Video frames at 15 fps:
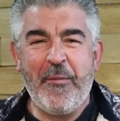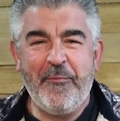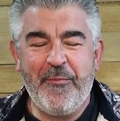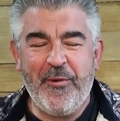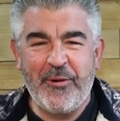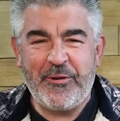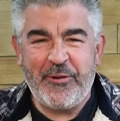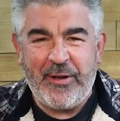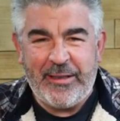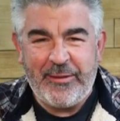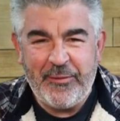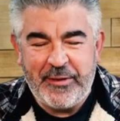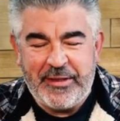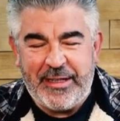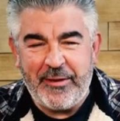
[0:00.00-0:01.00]
Bonjour à
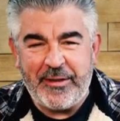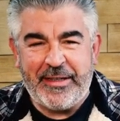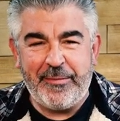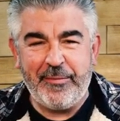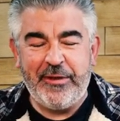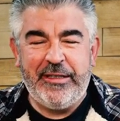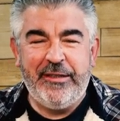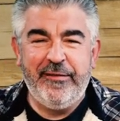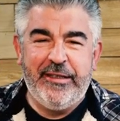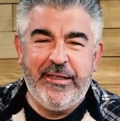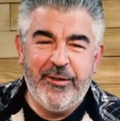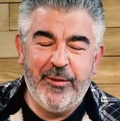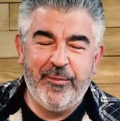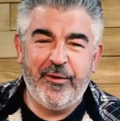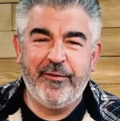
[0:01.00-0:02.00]
tous, alors cette petite
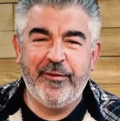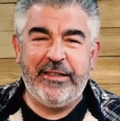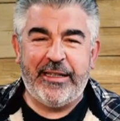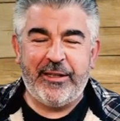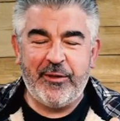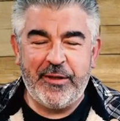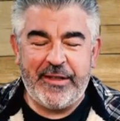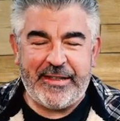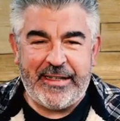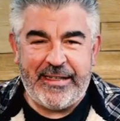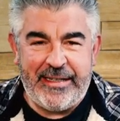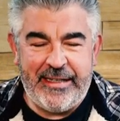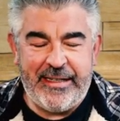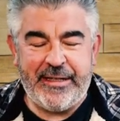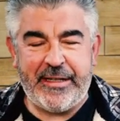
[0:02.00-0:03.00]
vidéo pour vous dire que ça
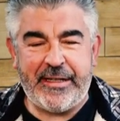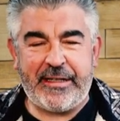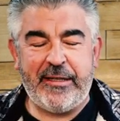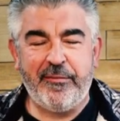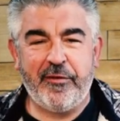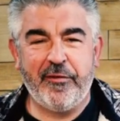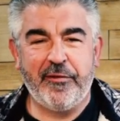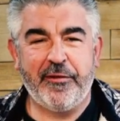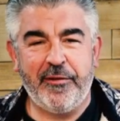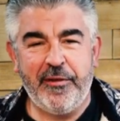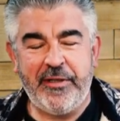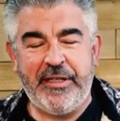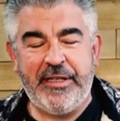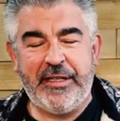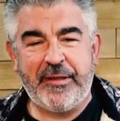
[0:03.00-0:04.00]
y est, les inscriptions sur le
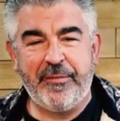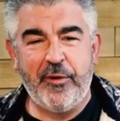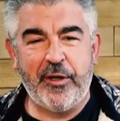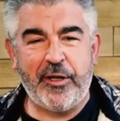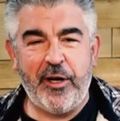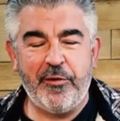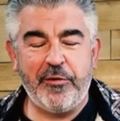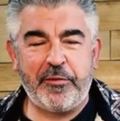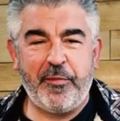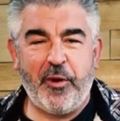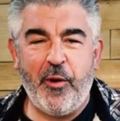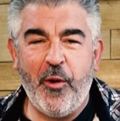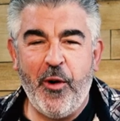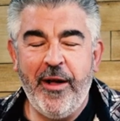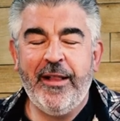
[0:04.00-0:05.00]
site Smokehouse
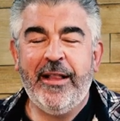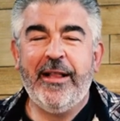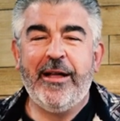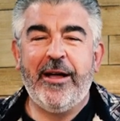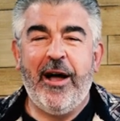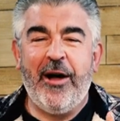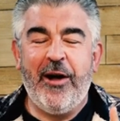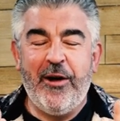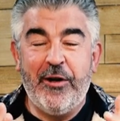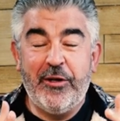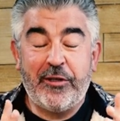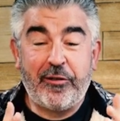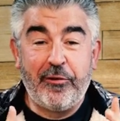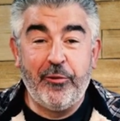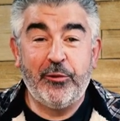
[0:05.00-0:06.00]
Pro euh,
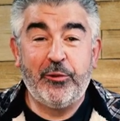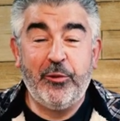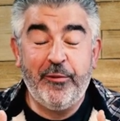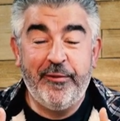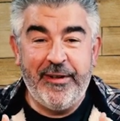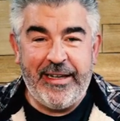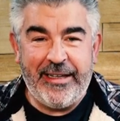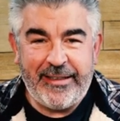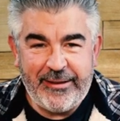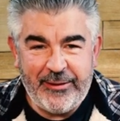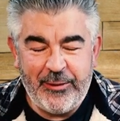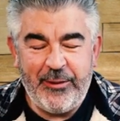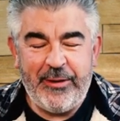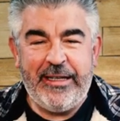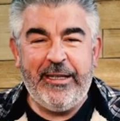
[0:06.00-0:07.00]
sont ouvertes
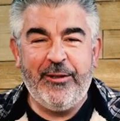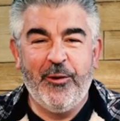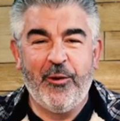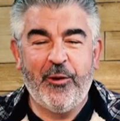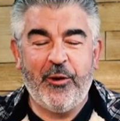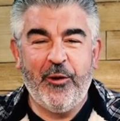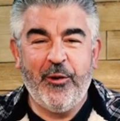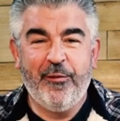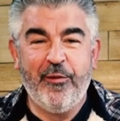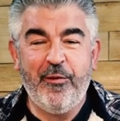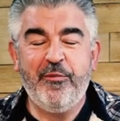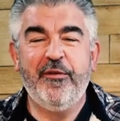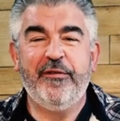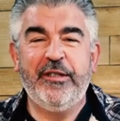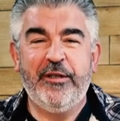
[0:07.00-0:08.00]
et donc euh, vous
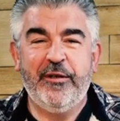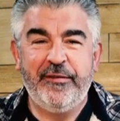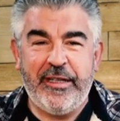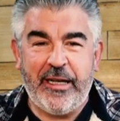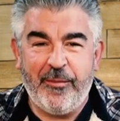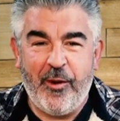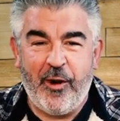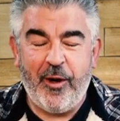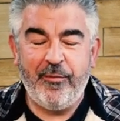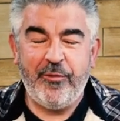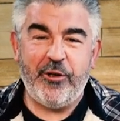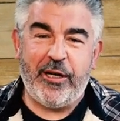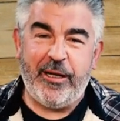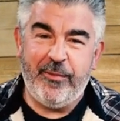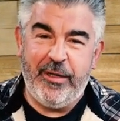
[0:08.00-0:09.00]
pouvez devenir membre. Je
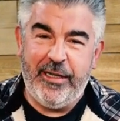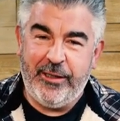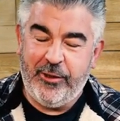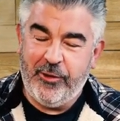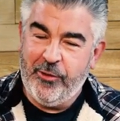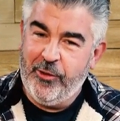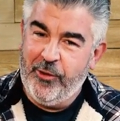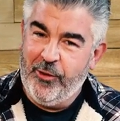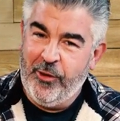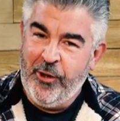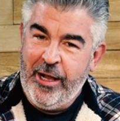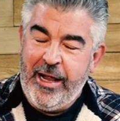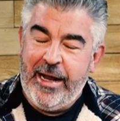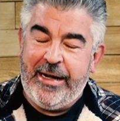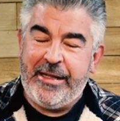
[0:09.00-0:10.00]
rappelle que
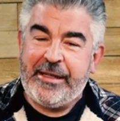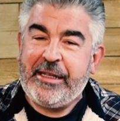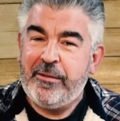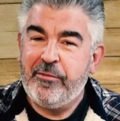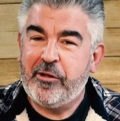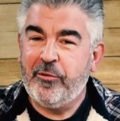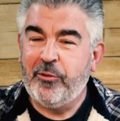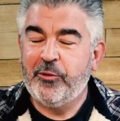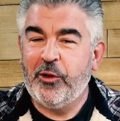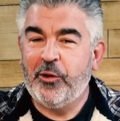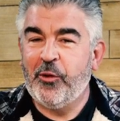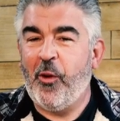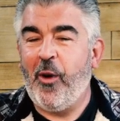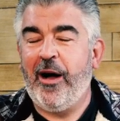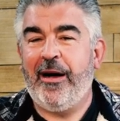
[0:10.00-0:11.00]
l'inscription donne
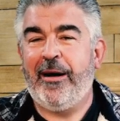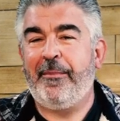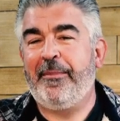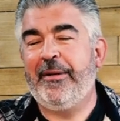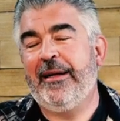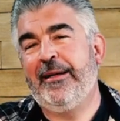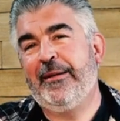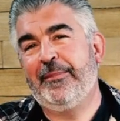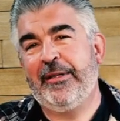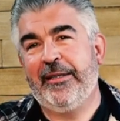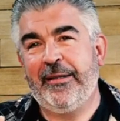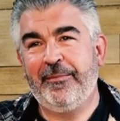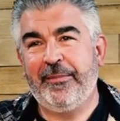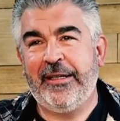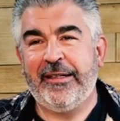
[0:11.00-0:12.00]
droit à plein
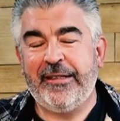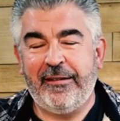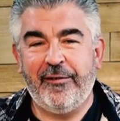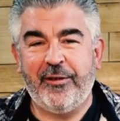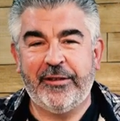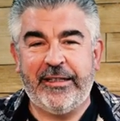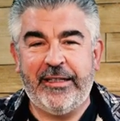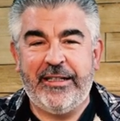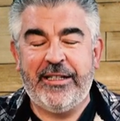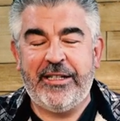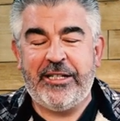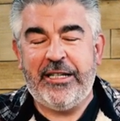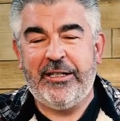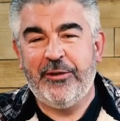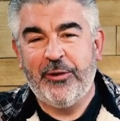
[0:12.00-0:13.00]
plein plein
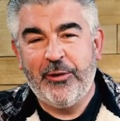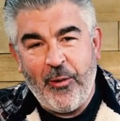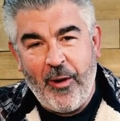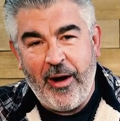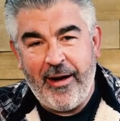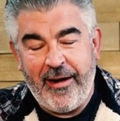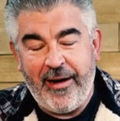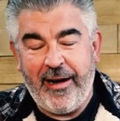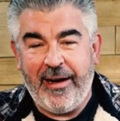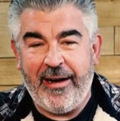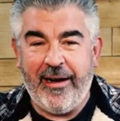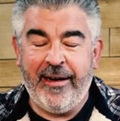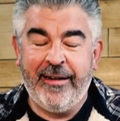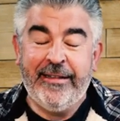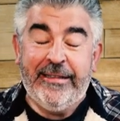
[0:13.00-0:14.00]
d'avantages, elle donne
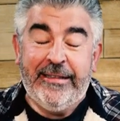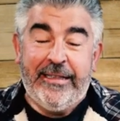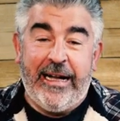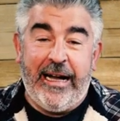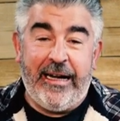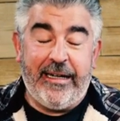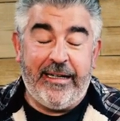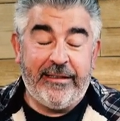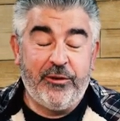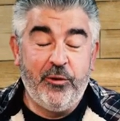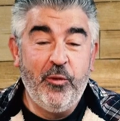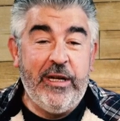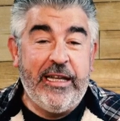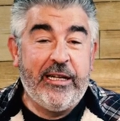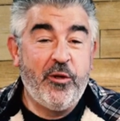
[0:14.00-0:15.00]
droit à,
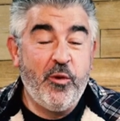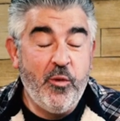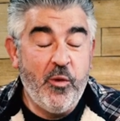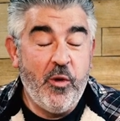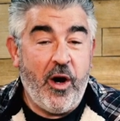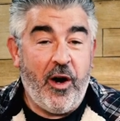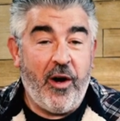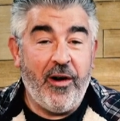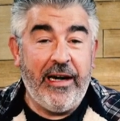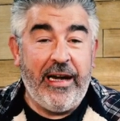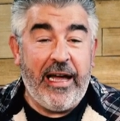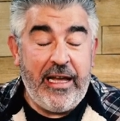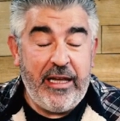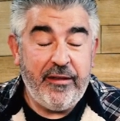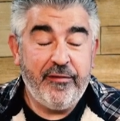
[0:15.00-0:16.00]
tous les cours en
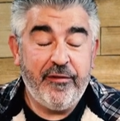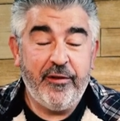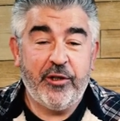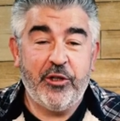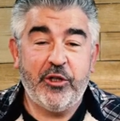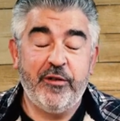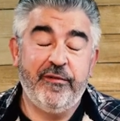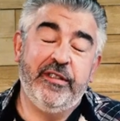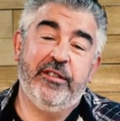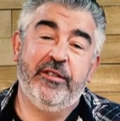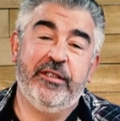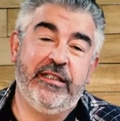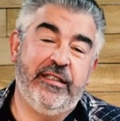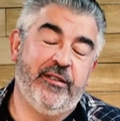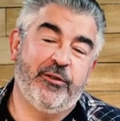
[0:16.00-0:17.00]
live que je vais
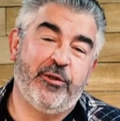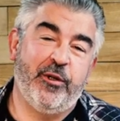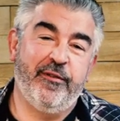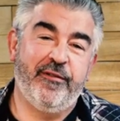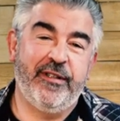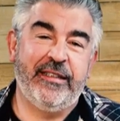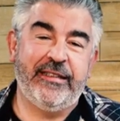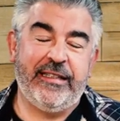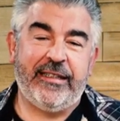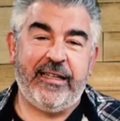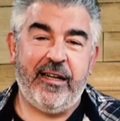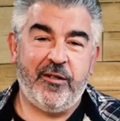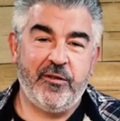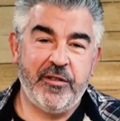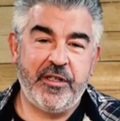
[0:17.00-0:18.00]
donner entre 20 et
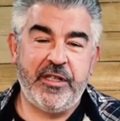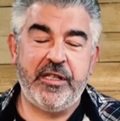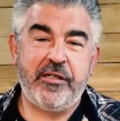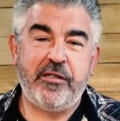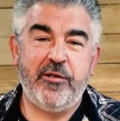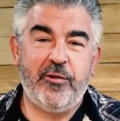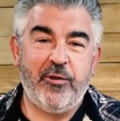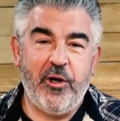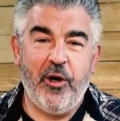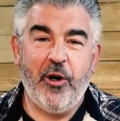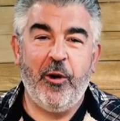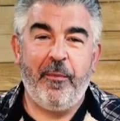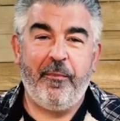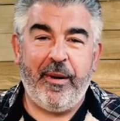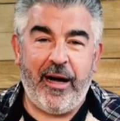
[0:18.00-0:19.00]
40 sessions
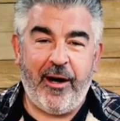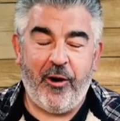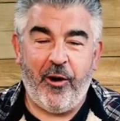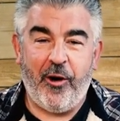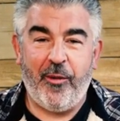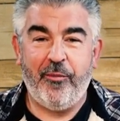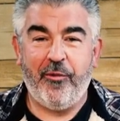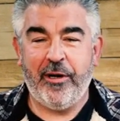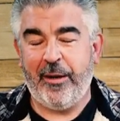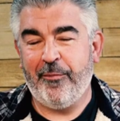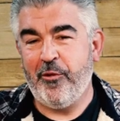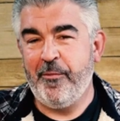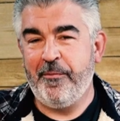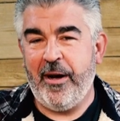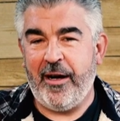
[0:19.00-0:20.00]
euh, par an, pour la
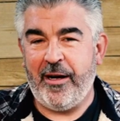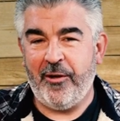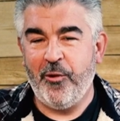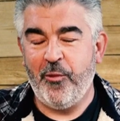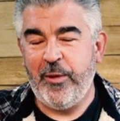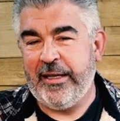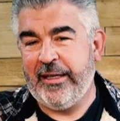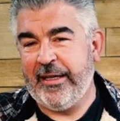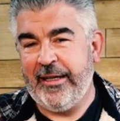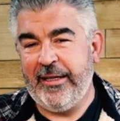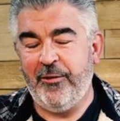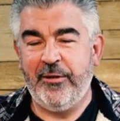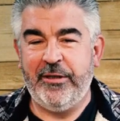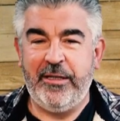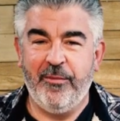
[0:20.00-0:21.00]
plupart le week-end,
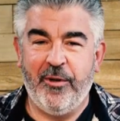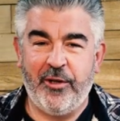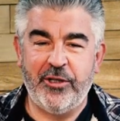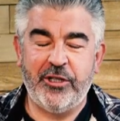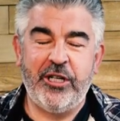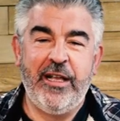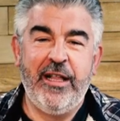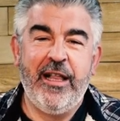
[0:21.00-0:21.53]
le dimanche.